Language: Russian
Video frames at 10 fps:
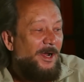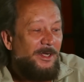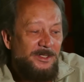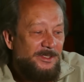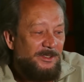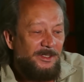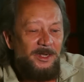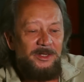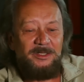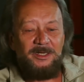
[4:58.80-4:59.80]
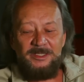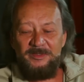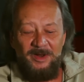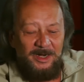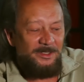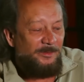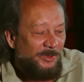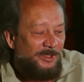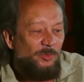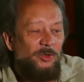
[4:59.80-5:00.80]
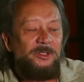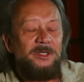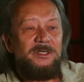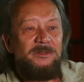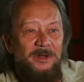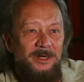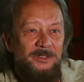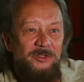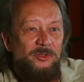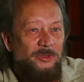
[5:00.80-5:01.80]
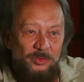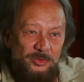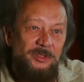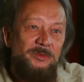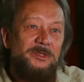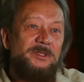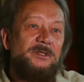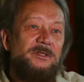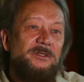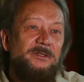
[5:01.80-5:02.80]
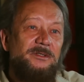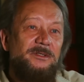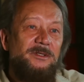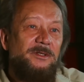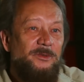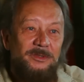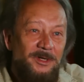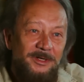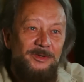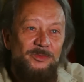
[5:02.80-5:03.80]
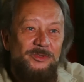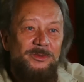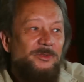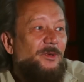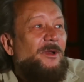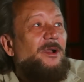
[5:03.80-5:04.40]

А если это какие-то развалины, потому и не развалины, что это уже не место силы. И оно никак не может.